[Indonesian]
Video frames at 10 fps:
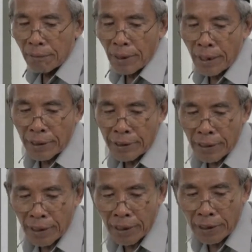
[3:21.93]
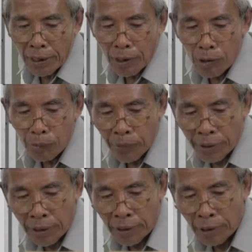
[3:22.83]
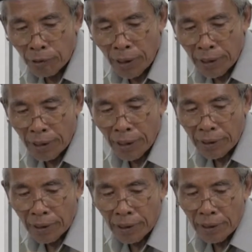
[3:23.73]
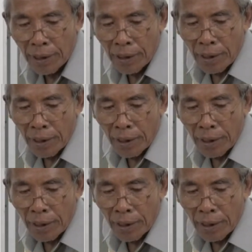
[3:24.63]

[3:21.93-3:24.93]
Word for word: ada kalanya misalnya itu laki-laki